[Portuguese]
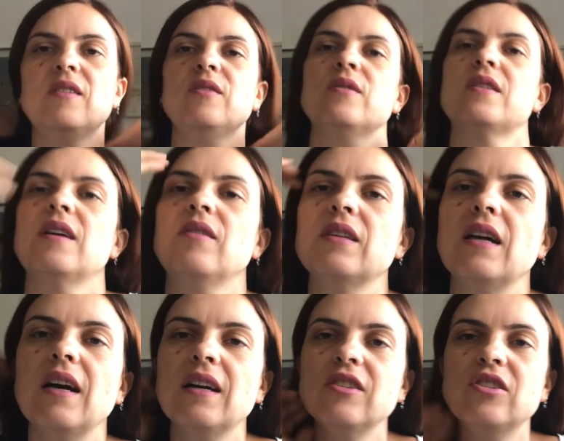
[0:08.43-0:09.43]
Com
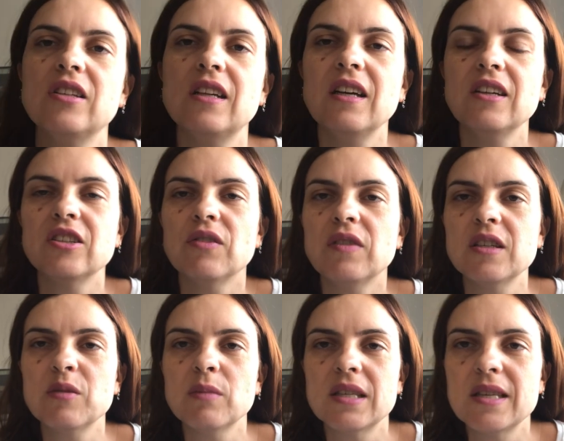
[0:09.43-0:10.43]
saudade, né? Já
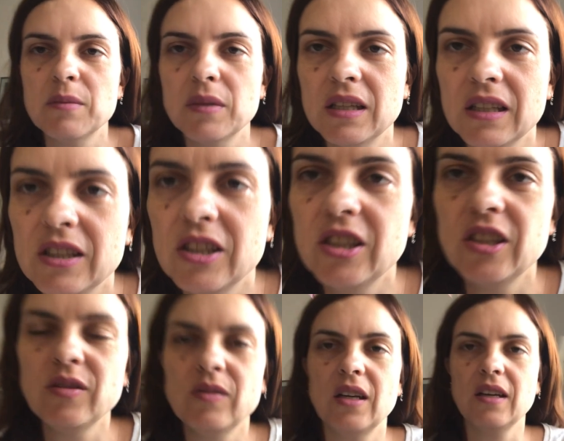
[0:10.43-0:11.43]
faz uma semana que a gente
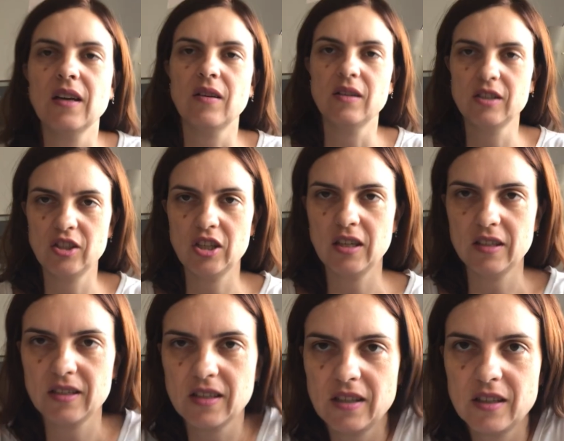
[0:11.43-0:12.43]
não tem aula de
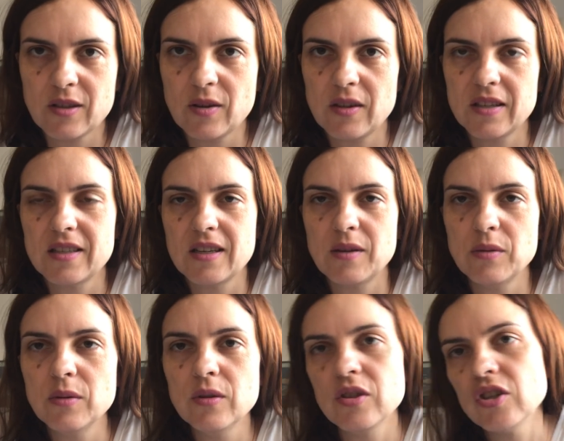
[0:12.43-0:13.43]
artes lá na Escola
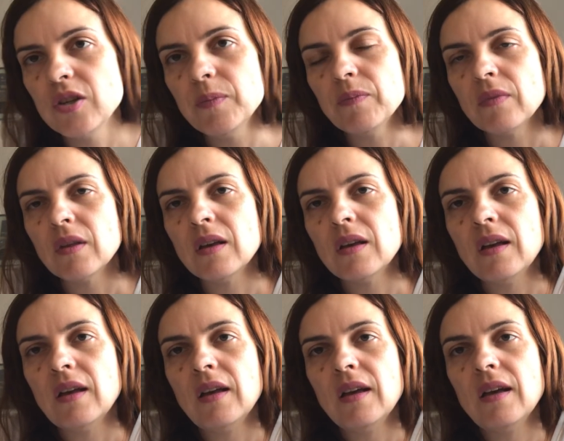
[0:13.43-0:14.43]
Saúde.
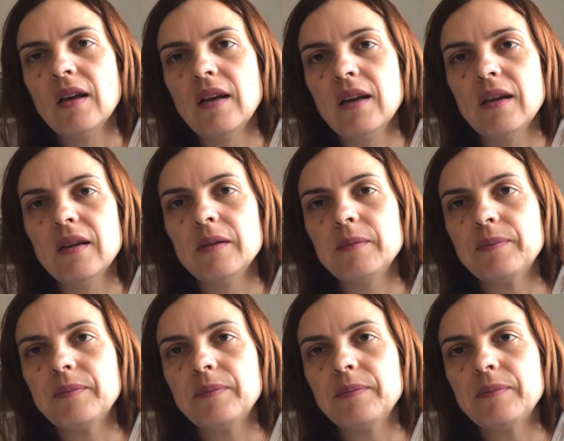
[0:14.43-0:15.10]
É,